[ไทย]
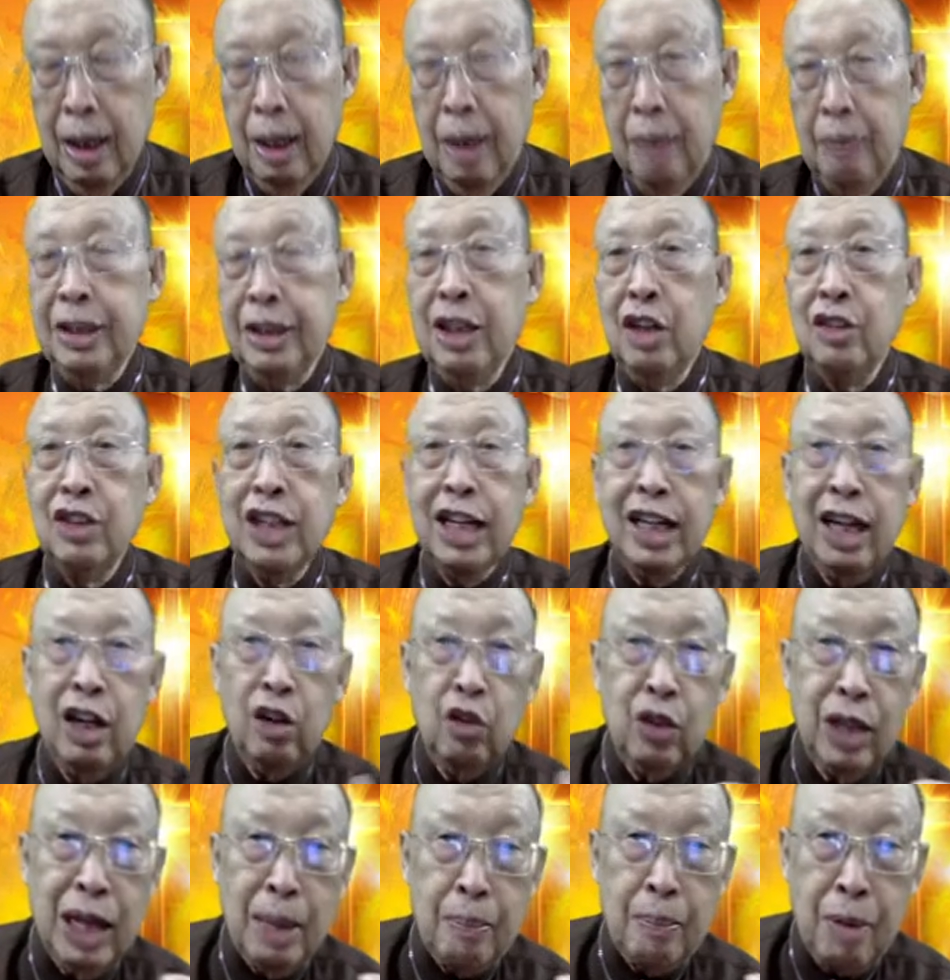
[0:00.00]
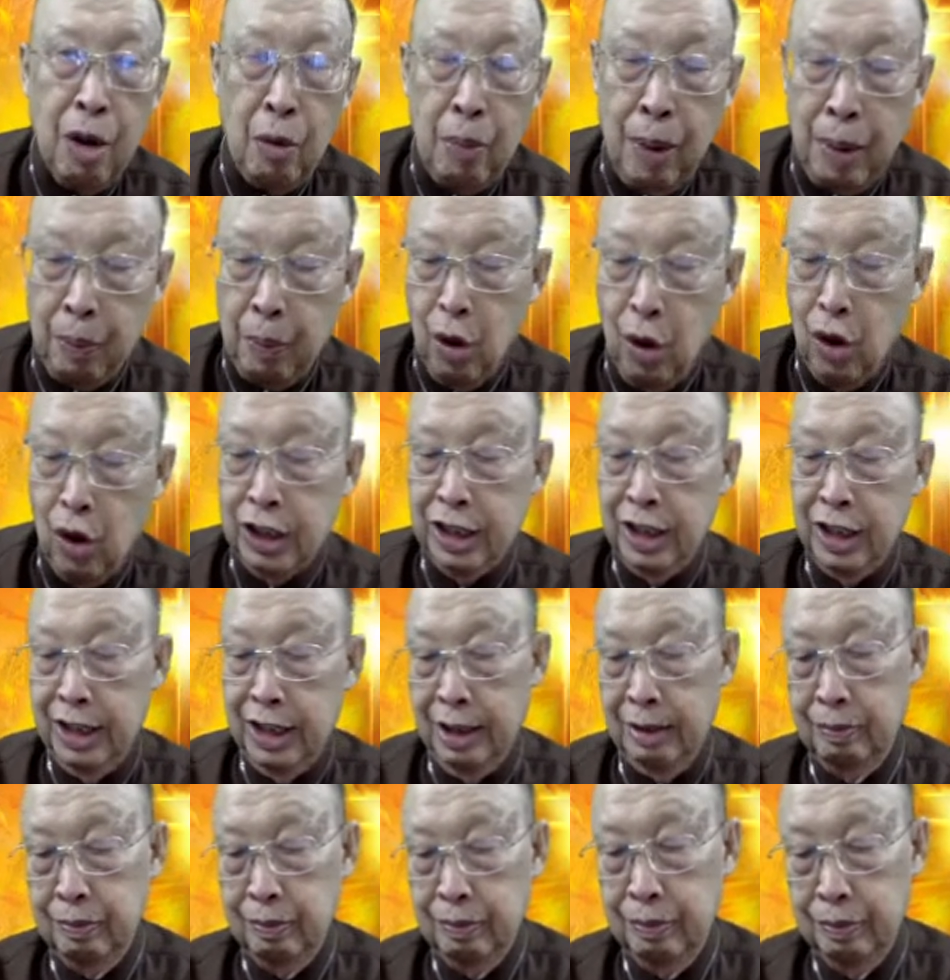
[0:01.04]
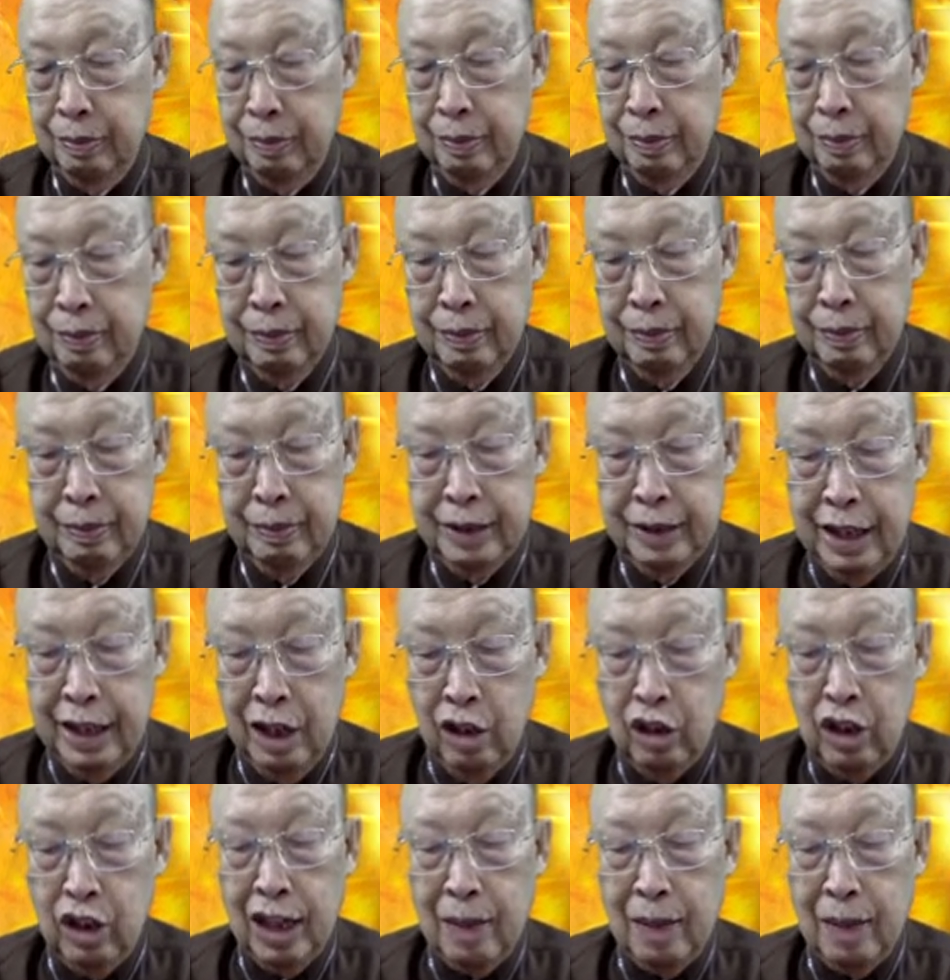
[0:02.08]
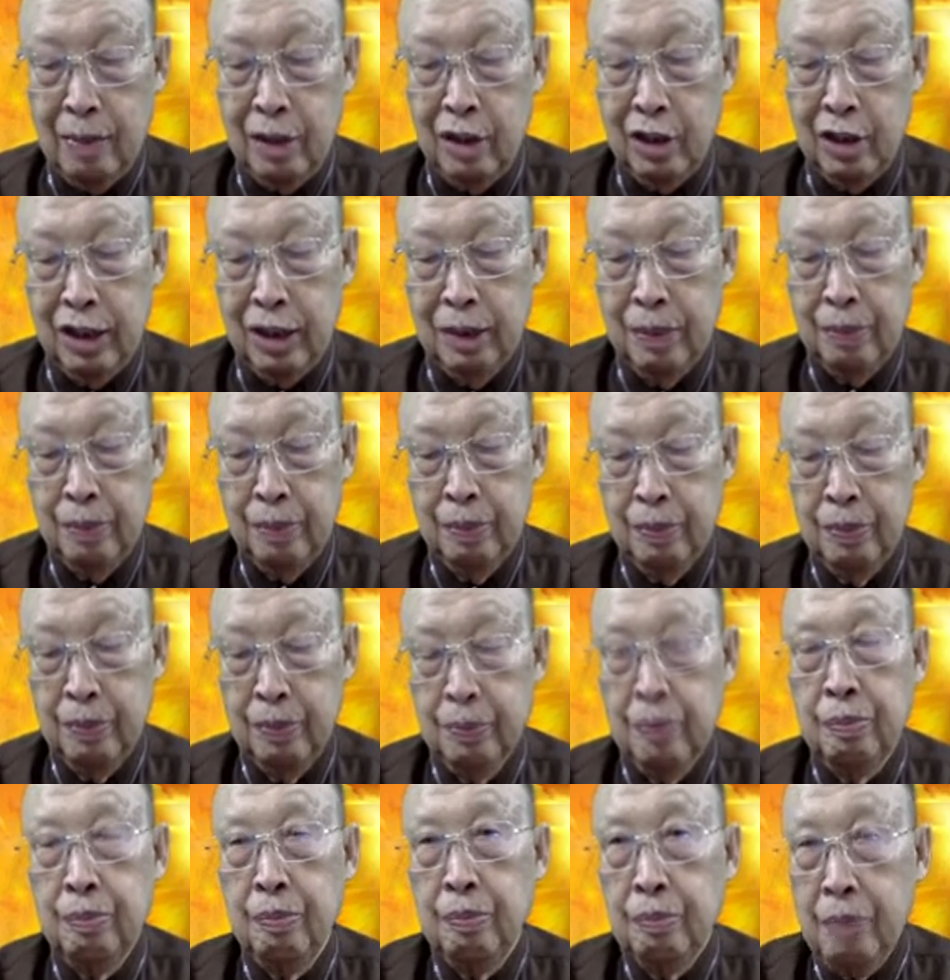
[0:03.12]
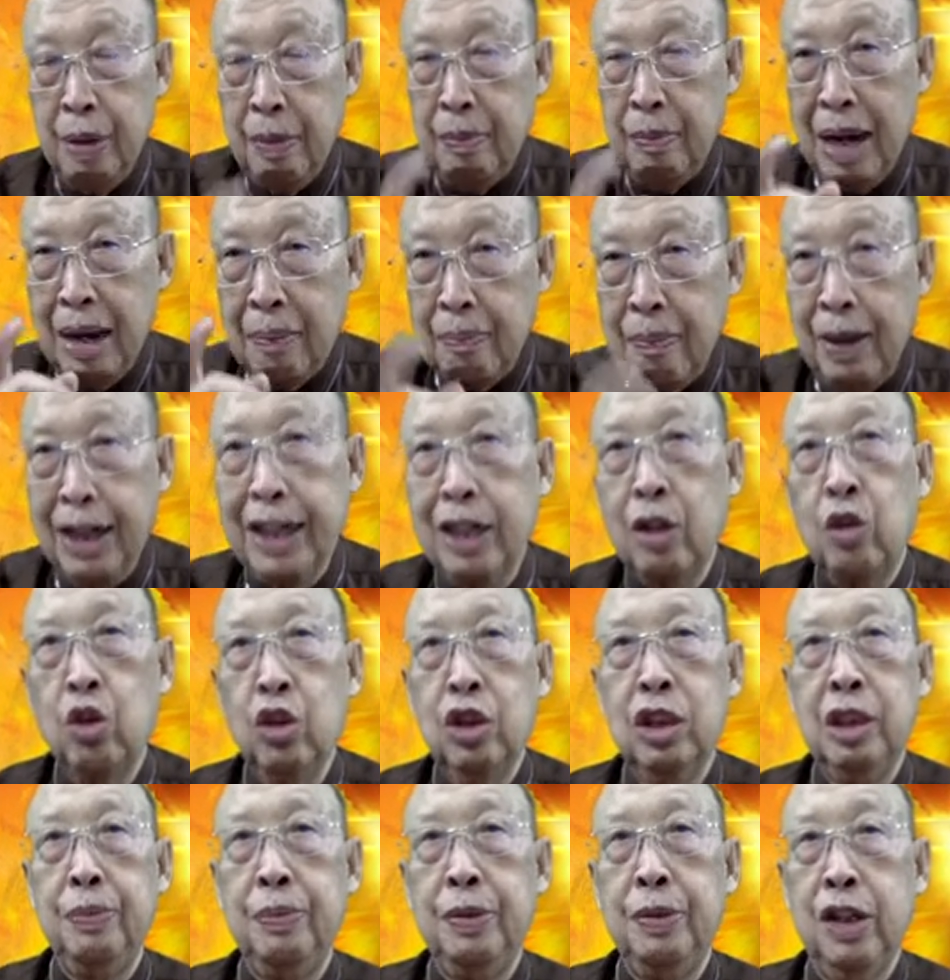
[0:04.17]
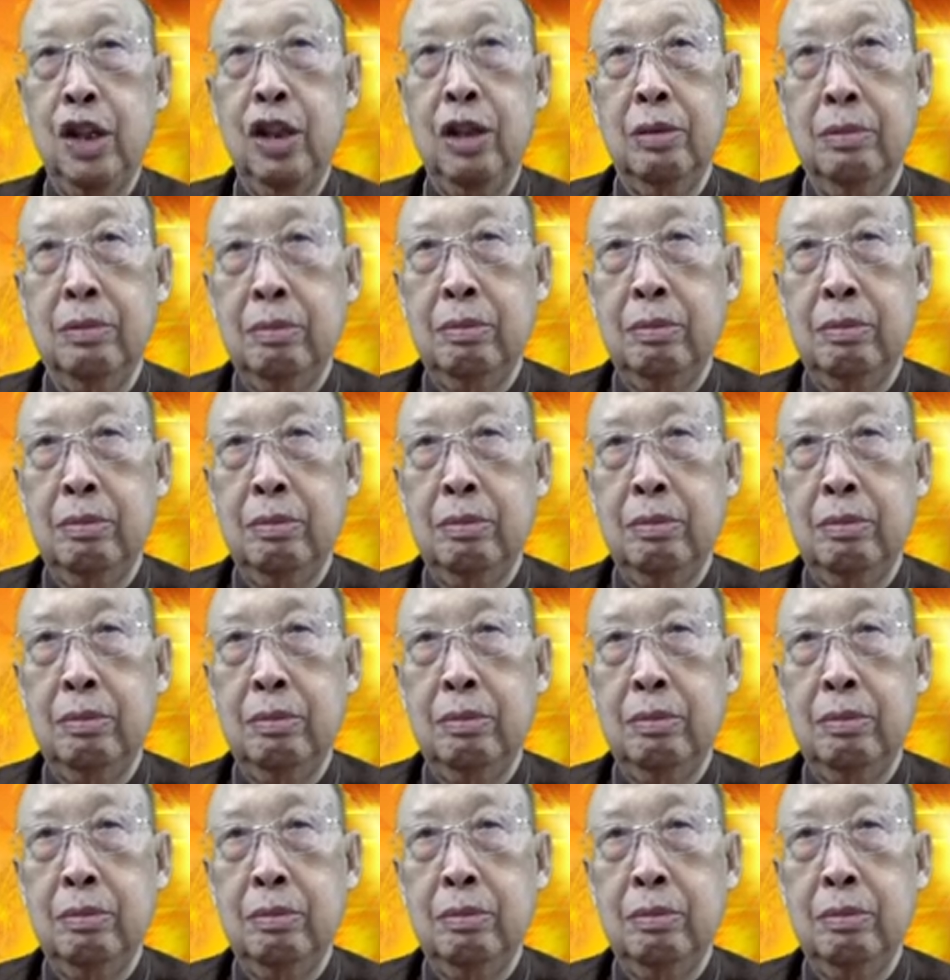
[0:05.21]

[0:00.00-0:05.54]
พระเจ้าอยากให้เขานำเอาพ่าพดอันนี้ ที่เขาได้รับแล้วนั่นไปแบ่งปันให้คนอื่นพี่น้อง